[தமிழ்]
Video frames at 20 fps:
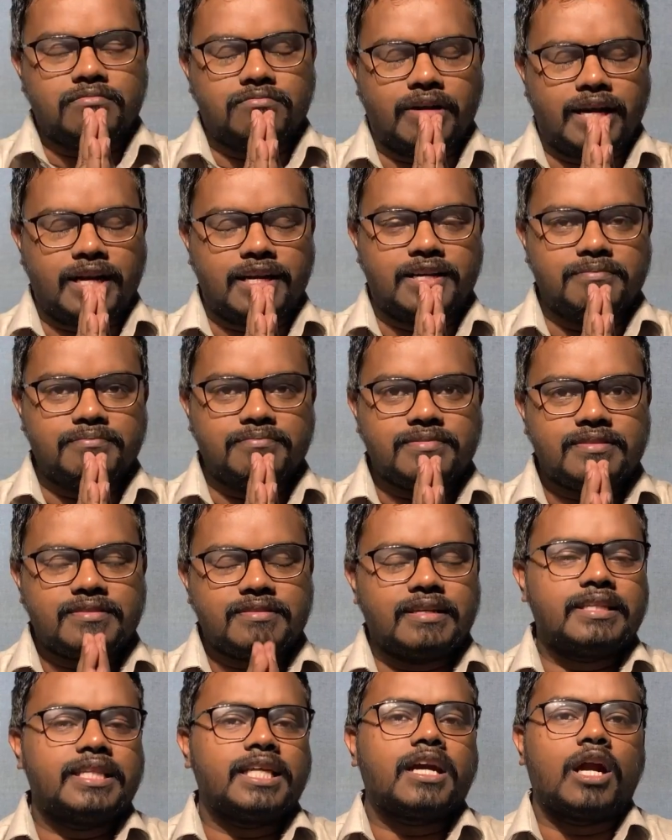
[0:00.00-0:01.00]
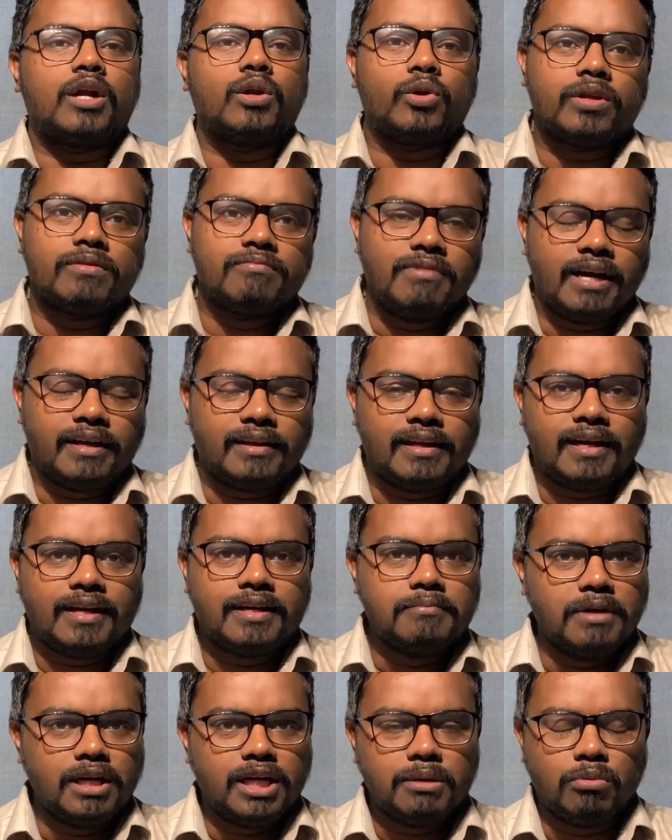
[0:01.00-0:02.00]
வணக்கம் செய்தி கண்ணோட்டம் வாயிலாக
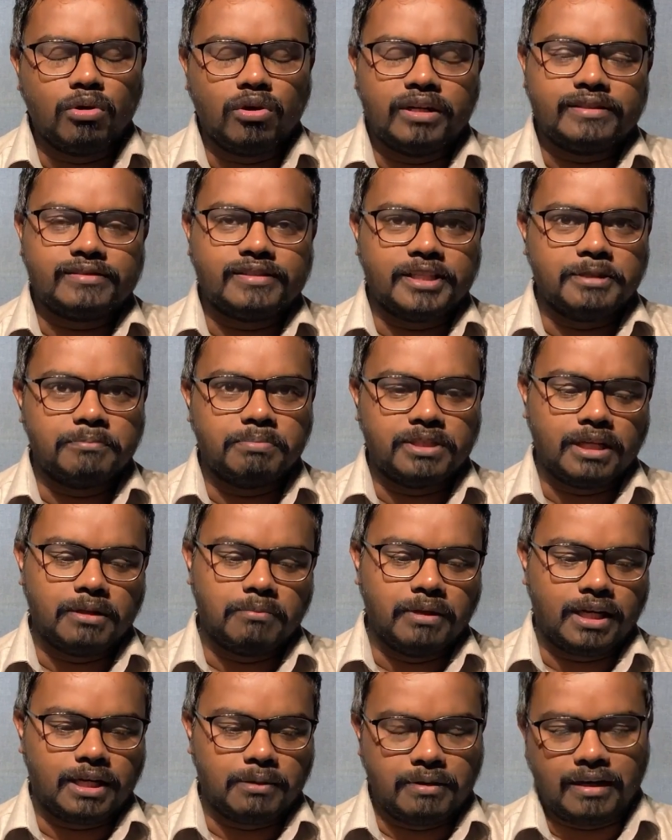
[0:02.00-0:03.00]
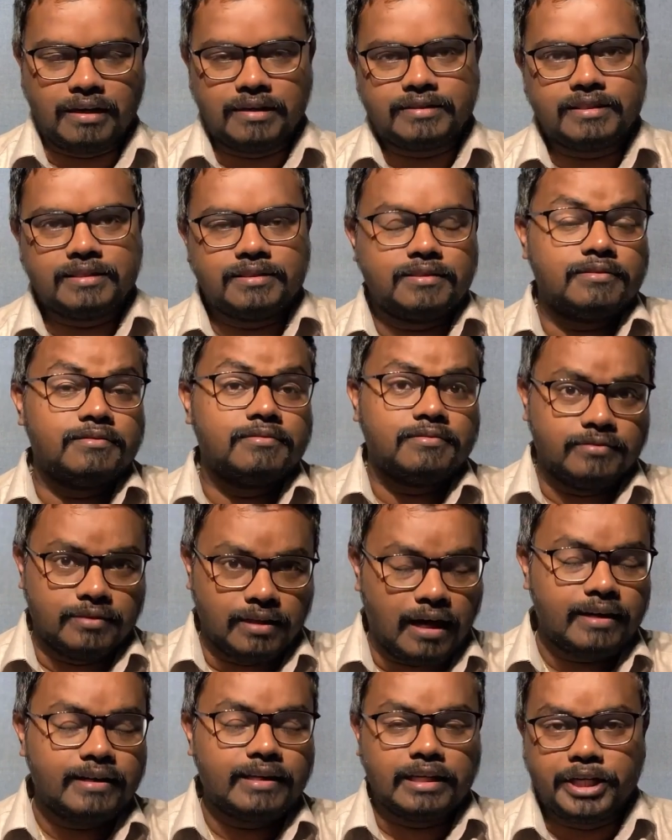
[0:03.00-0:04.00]
மீண்டும் உங்களை சந்திப்பதில் மிக்க மகிழ்ச்சி
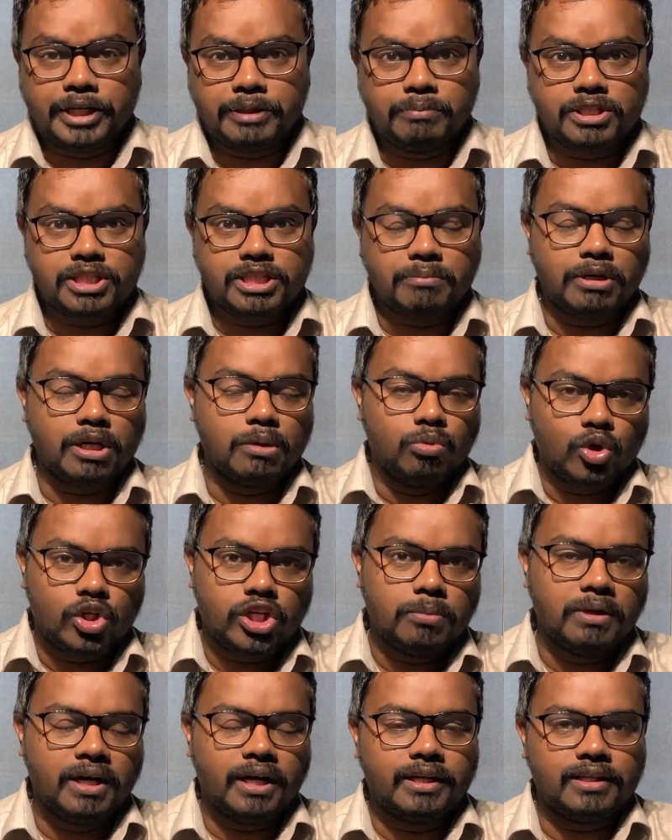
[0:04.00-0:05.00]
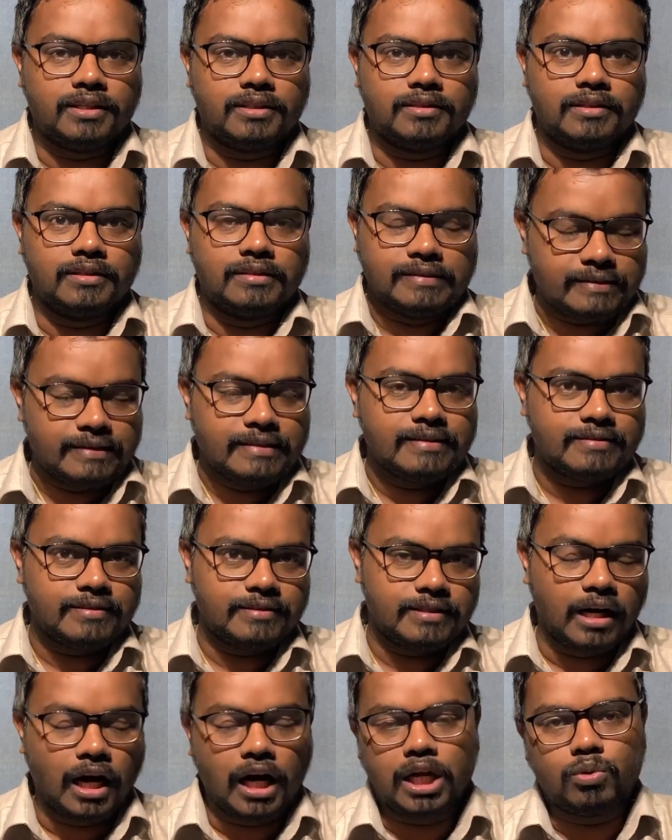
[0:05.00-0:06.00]
நாட்டில் இடம்பெற்ற மிக முக்கியமான சில
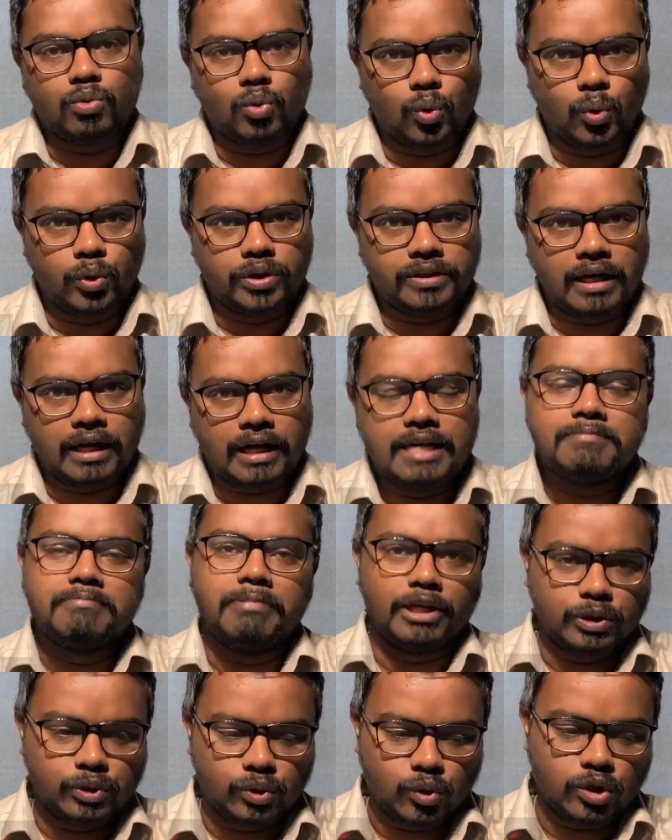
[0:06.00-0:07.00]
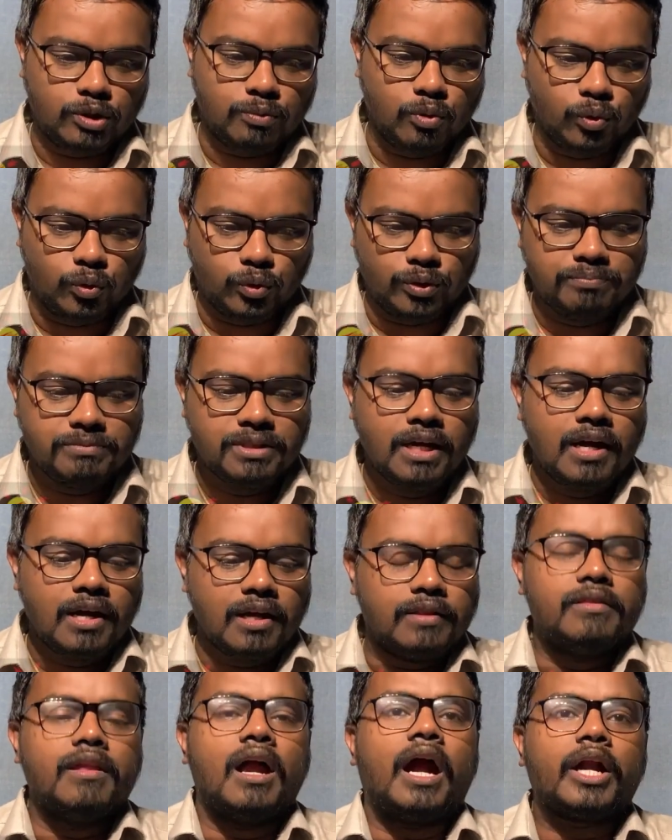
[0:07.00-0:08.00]
செய்திகளை உங்களோடு நாங்கள் பகிர்ந்து கொள்ளப் போகிறோம்
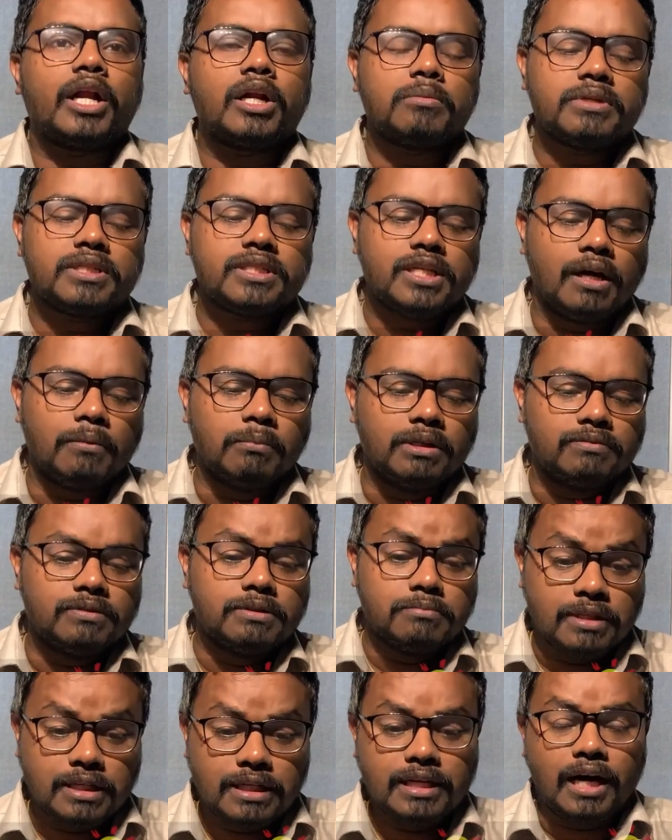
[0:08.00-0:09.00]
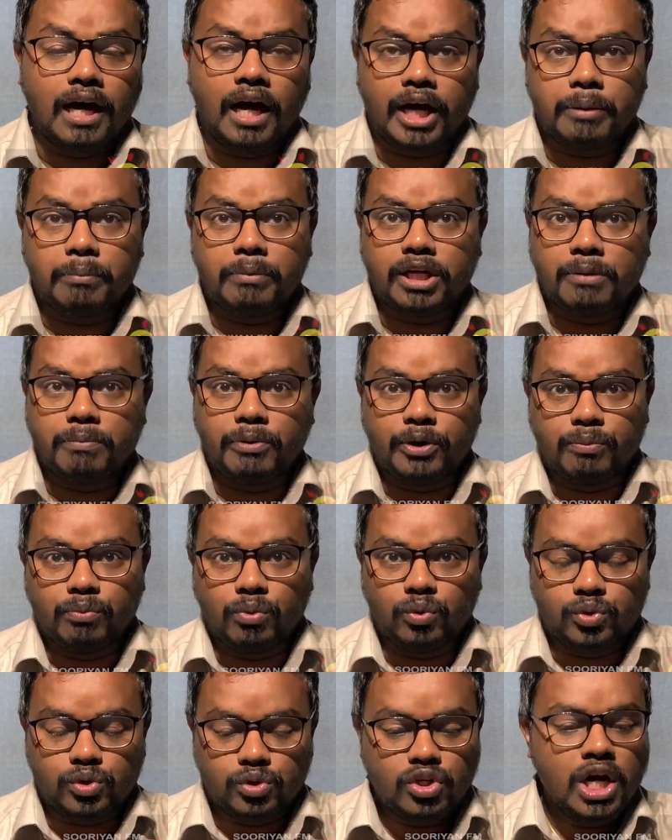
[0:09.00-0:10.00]
நாடாளுமன்ற அமர்வு மீள ஆரம்பிக்கப்படும்
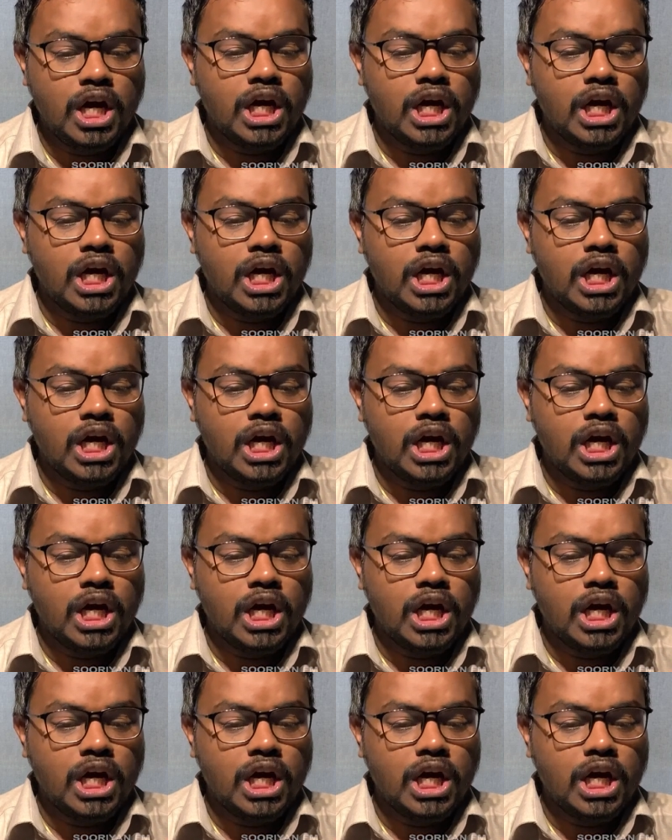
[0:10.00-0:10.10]
போது